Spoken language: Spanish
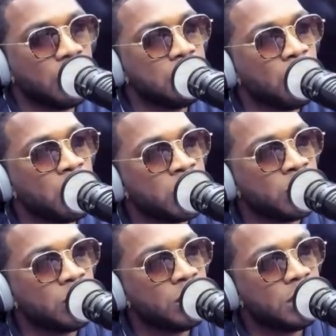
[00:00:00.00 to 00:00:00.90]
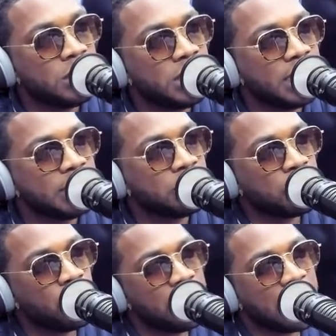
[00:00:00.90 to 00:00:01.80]
el Mono ¿Entiendes? Eso
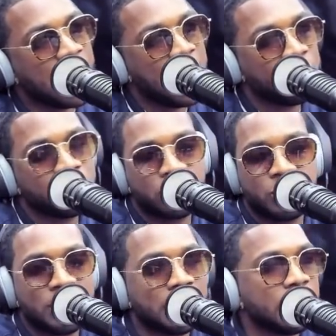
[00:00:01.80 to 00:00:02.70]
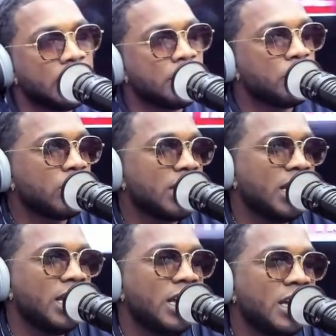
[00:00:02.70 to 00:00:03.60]
por legado, eso no di que, di que
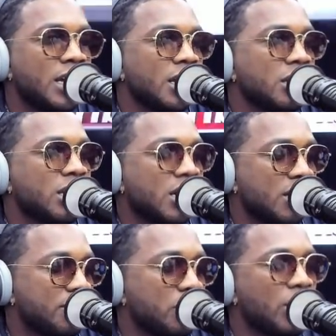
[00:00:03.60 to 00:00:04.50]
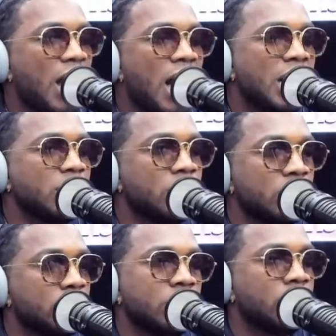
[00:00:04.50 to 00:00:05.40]
porque, que, que fulano, no,
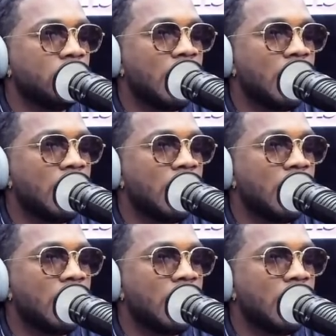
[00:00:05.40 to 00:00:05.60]
no, no.